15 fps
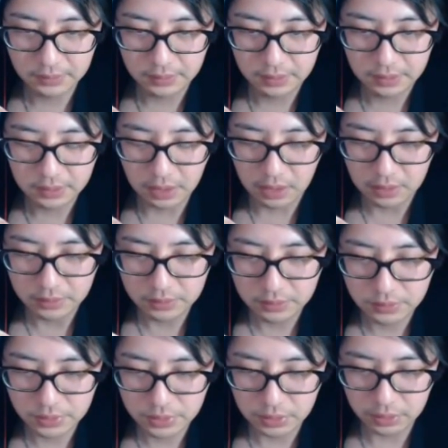ああ回
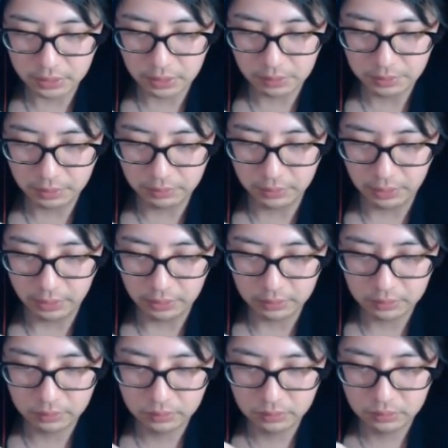復しなきゃダメだよね。
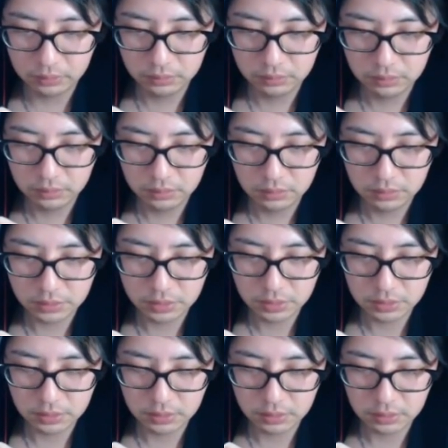こう
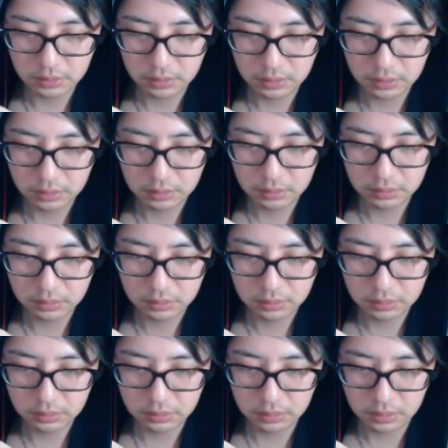して、
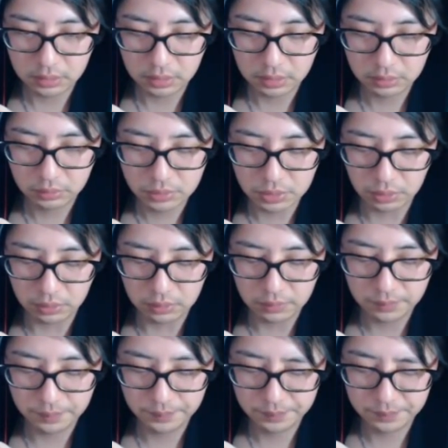ああどうしよ